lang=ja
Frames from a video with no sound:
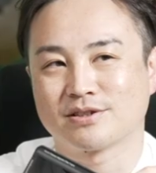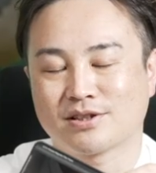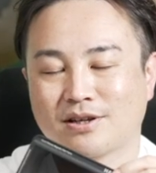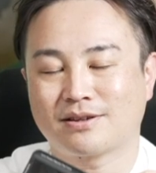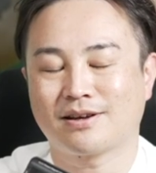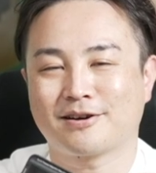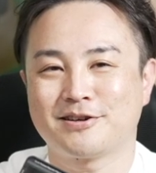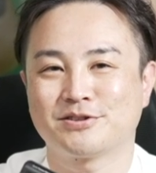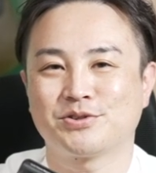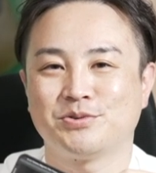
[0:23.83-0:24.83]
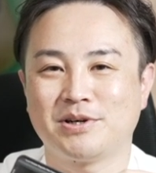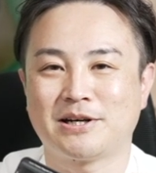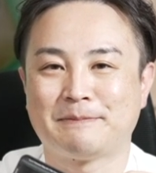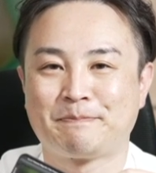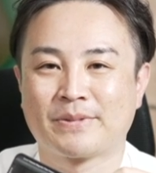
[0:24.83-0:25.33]
使った感想
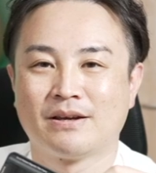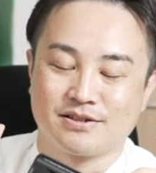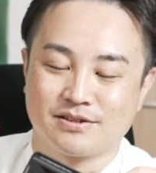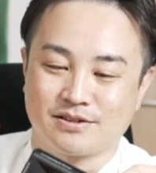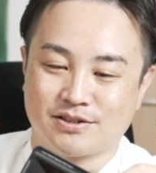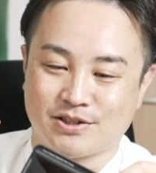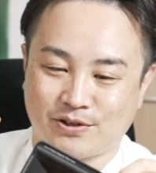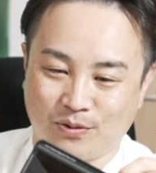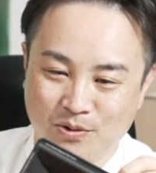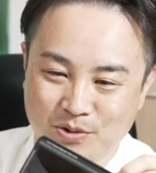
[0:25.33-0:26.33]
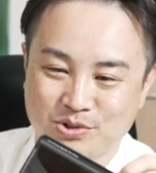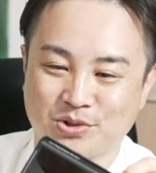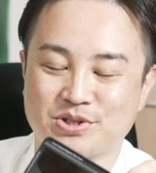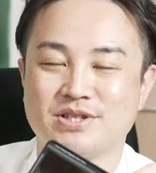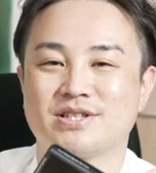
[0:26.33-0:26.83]
は超初
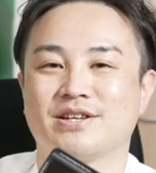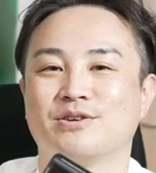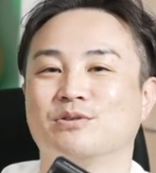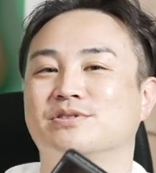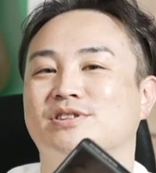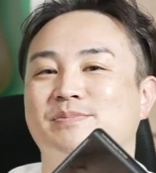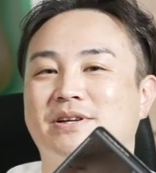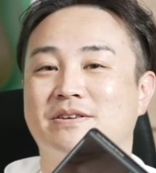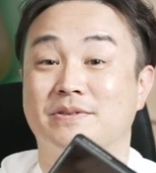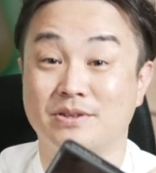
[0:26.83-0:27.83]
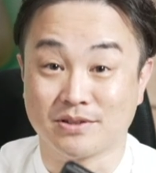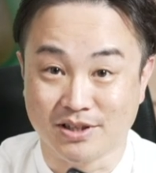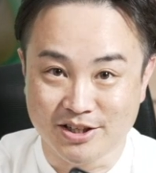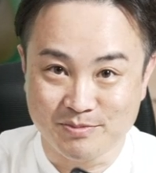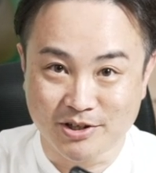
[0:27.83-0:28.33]
心者におすすめな
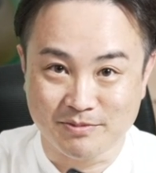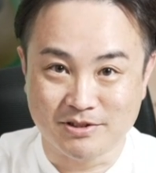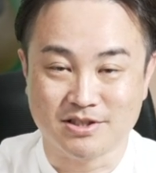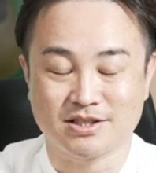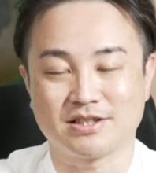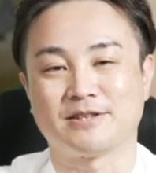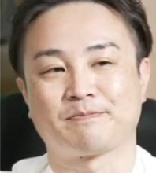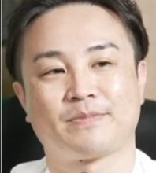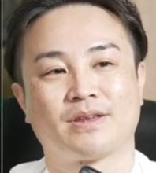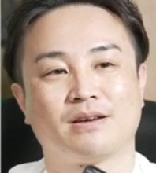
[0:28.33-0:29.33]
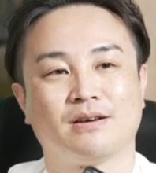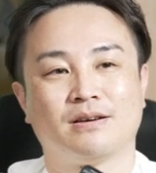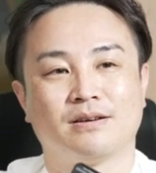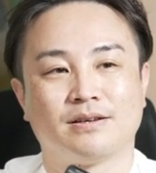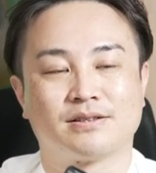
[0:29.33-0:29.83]
フィルターでもありますし、
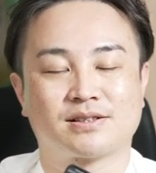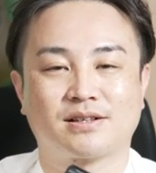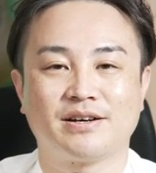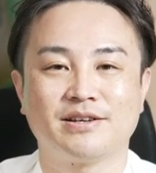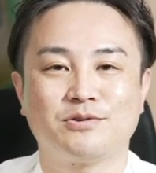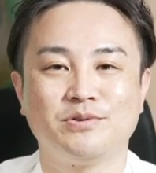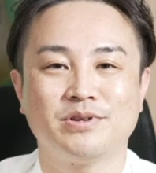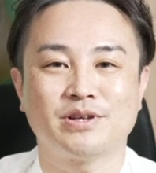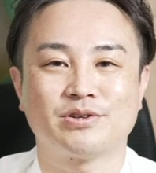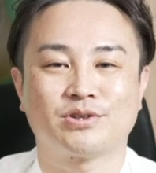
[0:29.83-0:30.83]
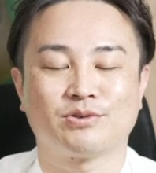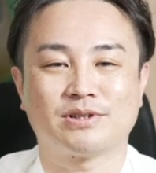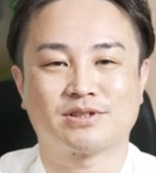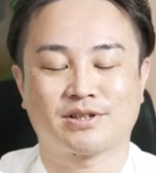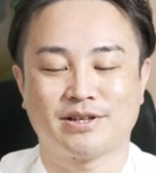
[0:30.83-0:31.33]
使い込んでる人
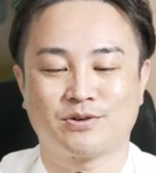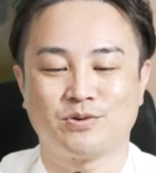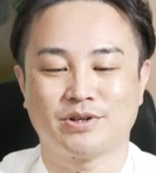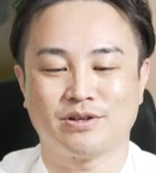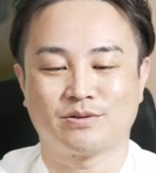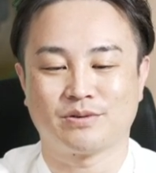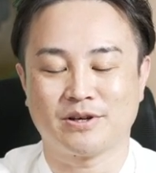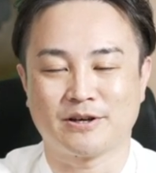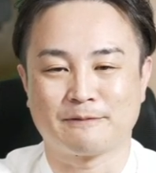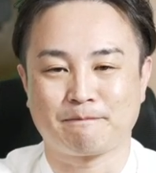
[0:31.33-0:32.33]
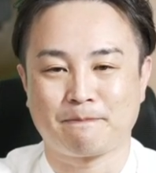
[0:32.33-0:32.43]
は使い込んでる人で